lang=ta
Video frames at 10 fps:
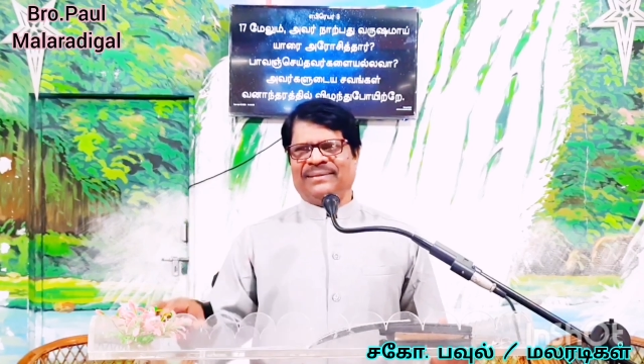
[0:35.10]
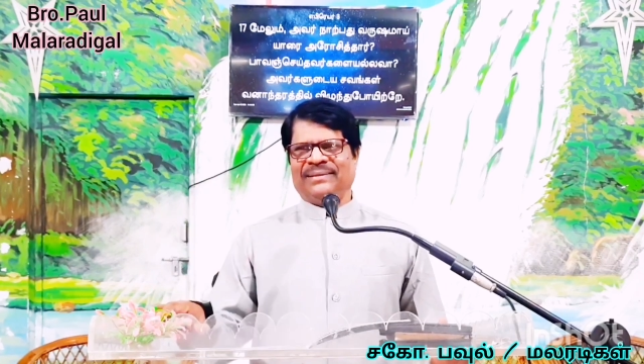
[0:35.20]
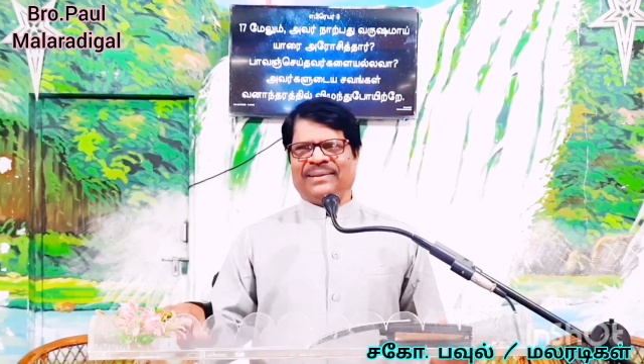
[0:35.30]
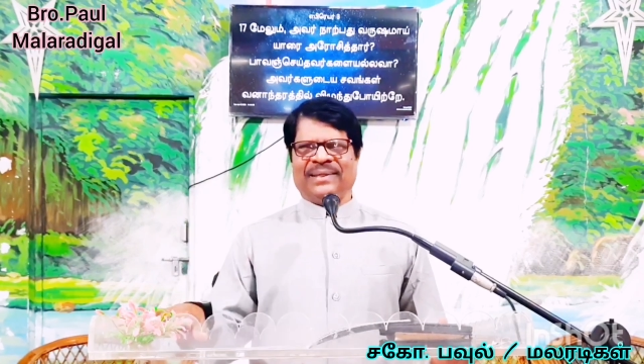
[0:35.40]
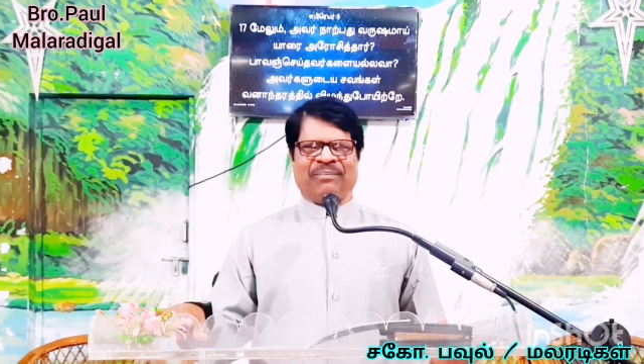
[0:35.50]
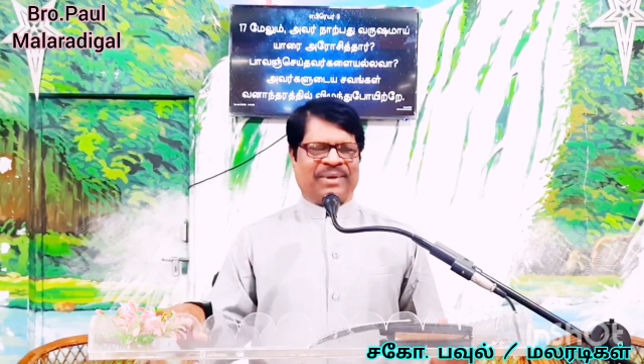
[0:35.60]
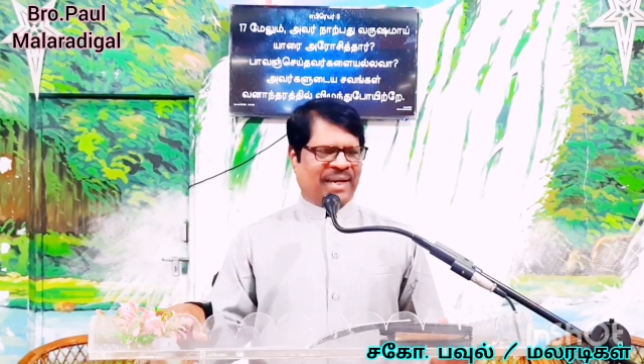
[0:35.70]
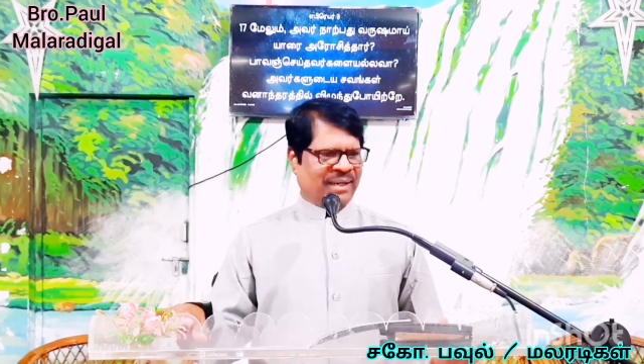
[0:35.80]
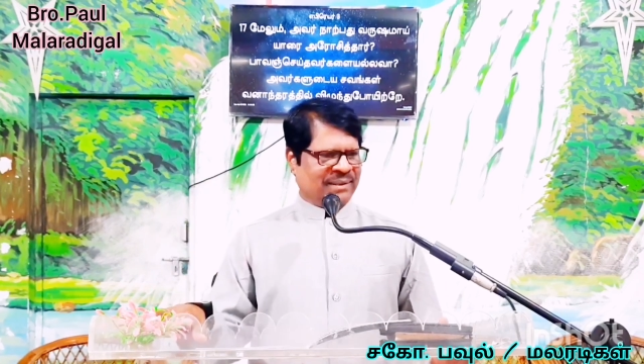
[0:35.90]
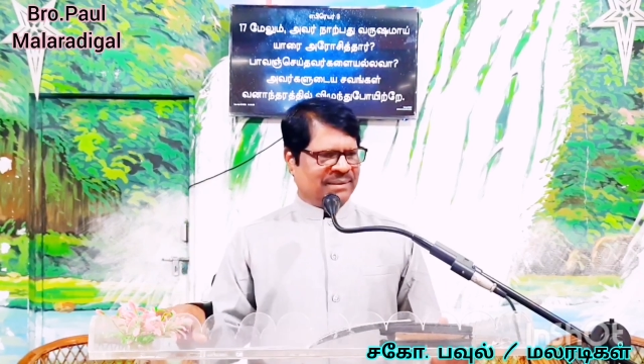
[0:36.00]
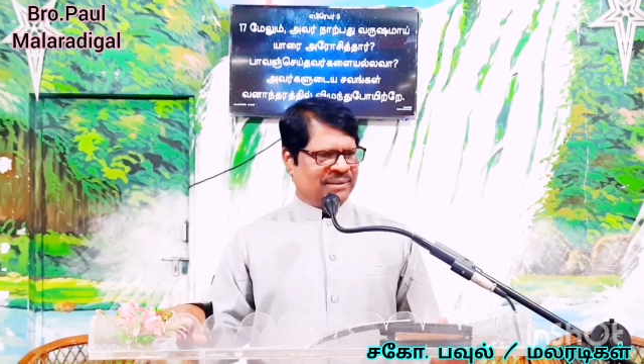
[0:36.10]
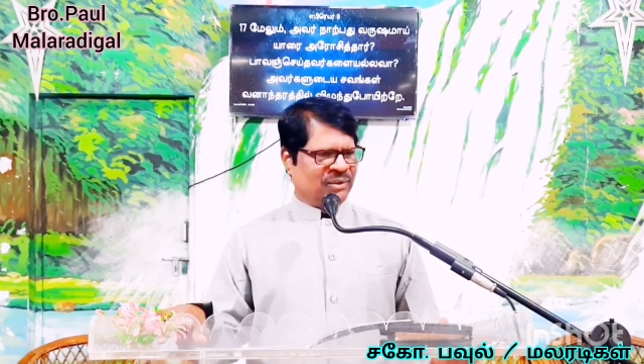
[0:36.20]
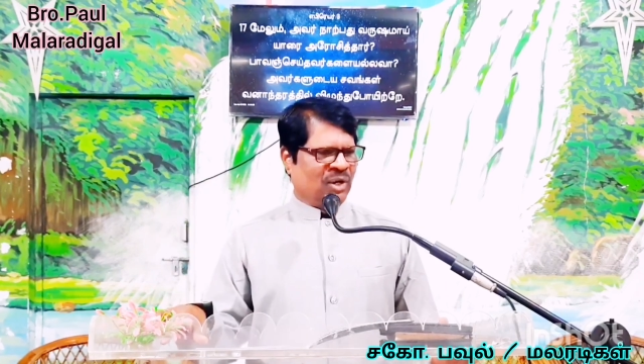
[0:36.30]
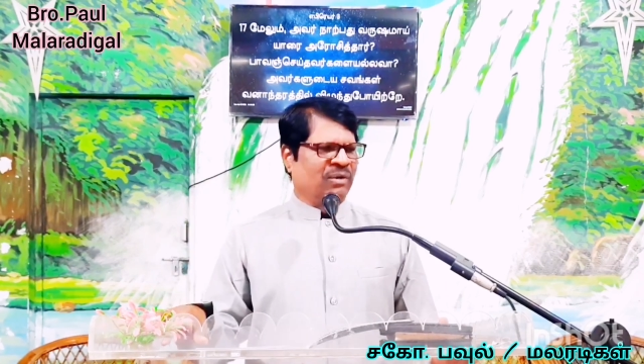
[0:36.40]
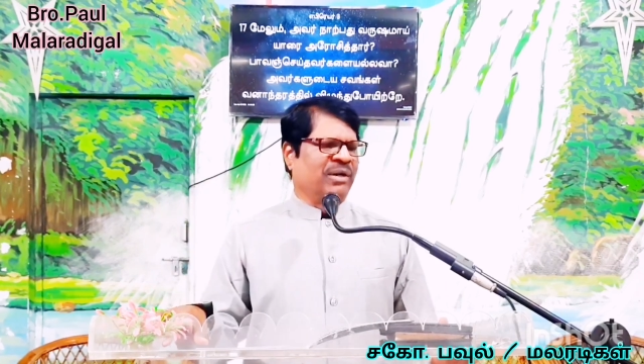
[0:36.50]
கிண்டல் பண்ணாங்க
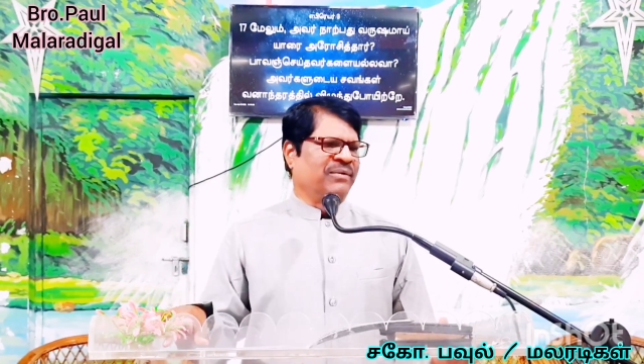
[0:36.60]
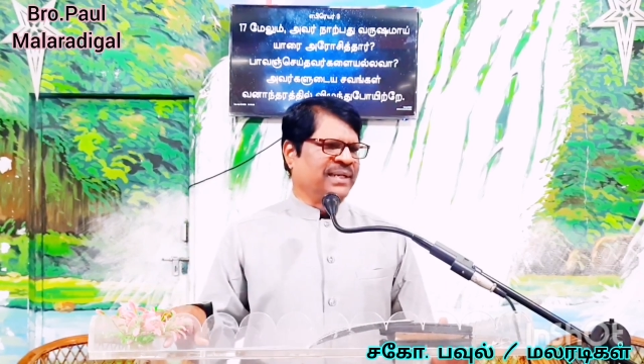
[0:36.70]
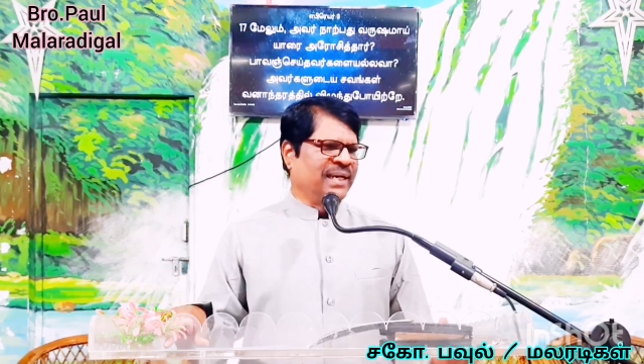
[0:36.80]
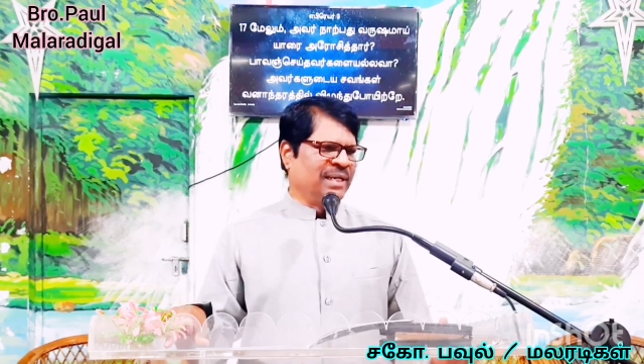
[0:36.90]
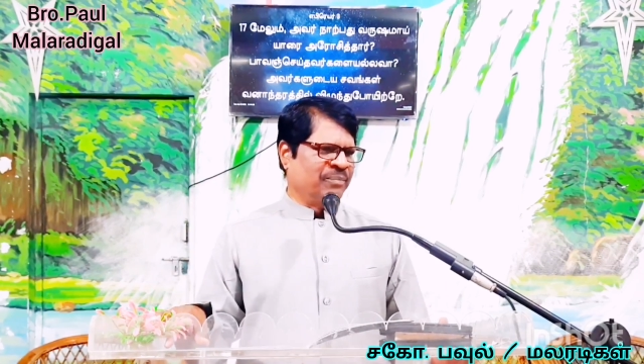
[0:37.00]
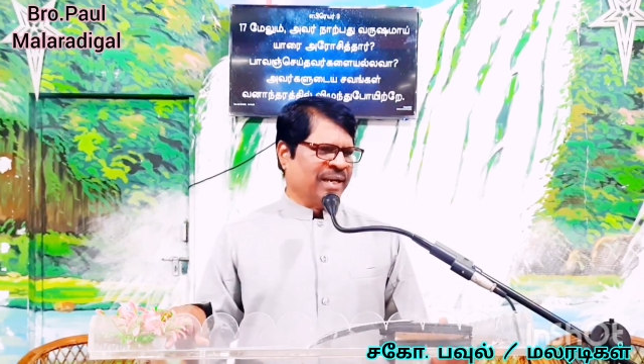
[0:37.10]
நோவாவை கேலி